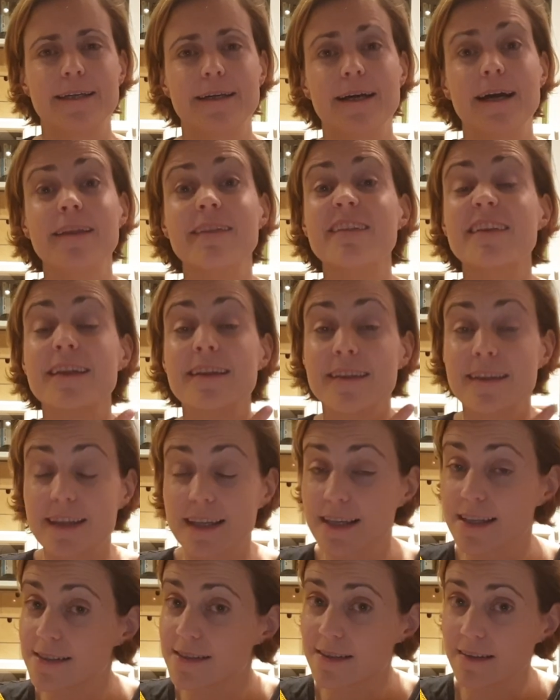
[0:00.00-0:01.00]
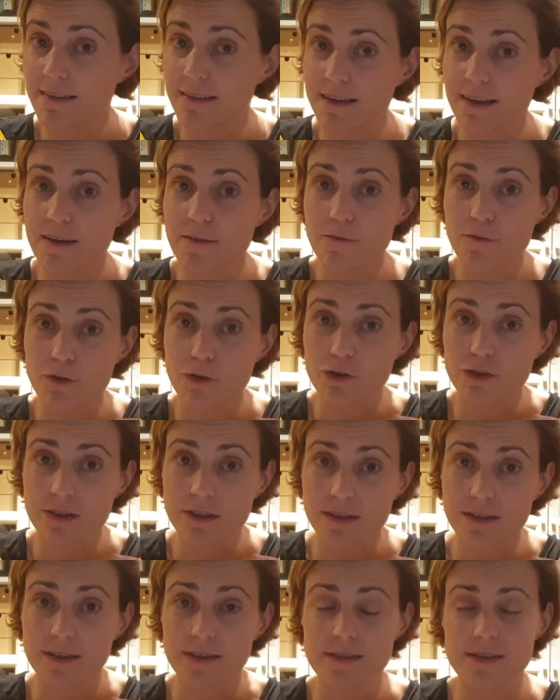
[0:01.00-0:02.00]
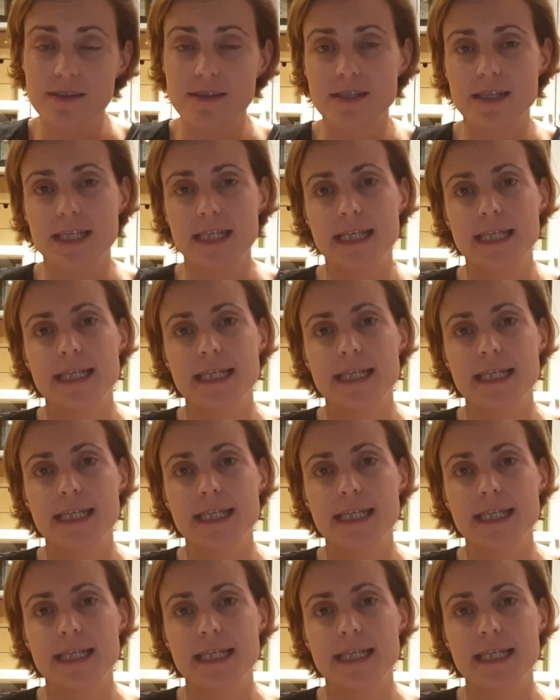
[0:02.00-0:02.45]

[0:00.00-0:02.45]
a entender que se cierran fronteras,